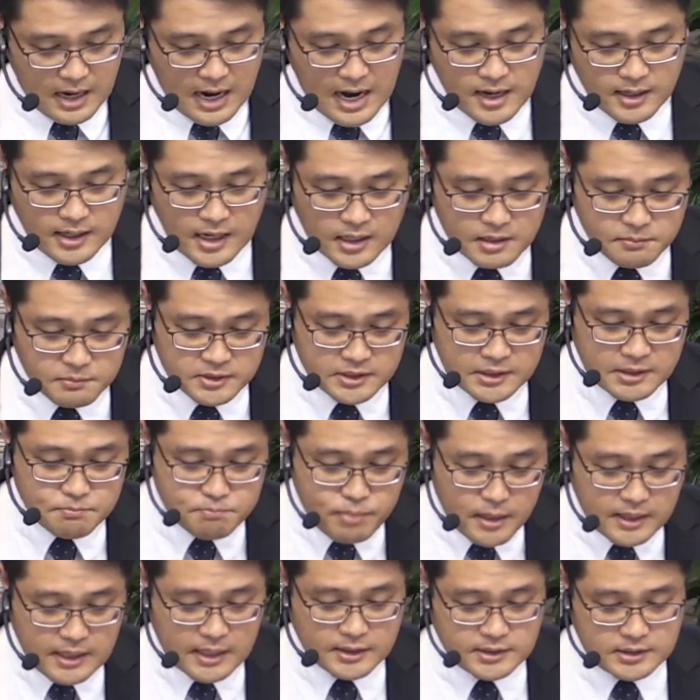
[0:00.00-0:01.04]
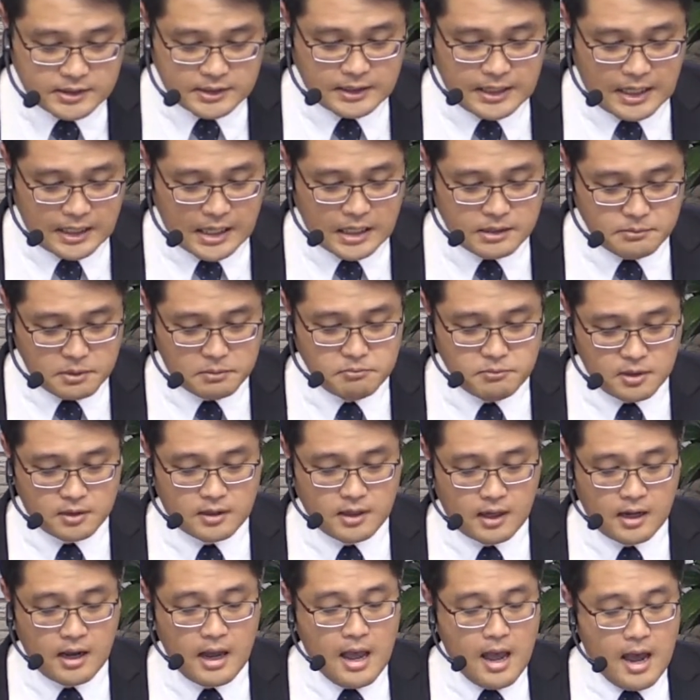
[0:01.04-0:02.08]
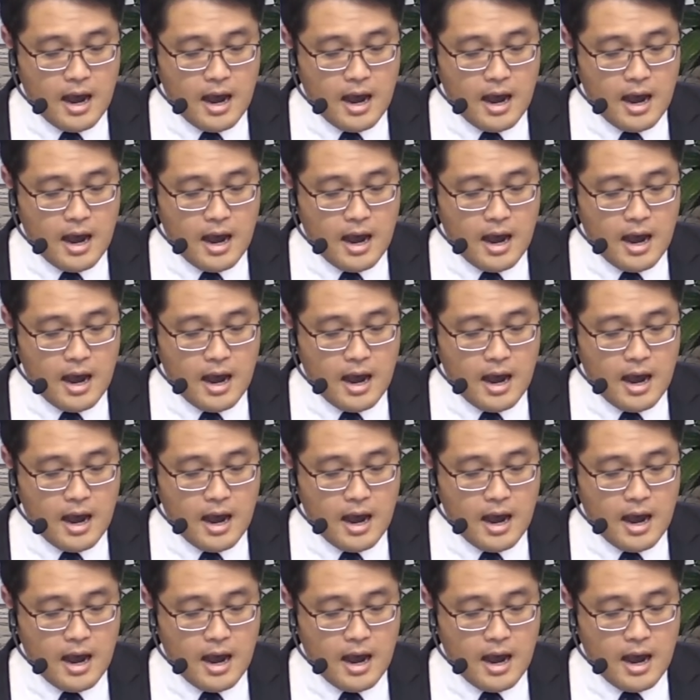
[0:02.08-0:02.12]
하나님 심판하시는 하나님입니다.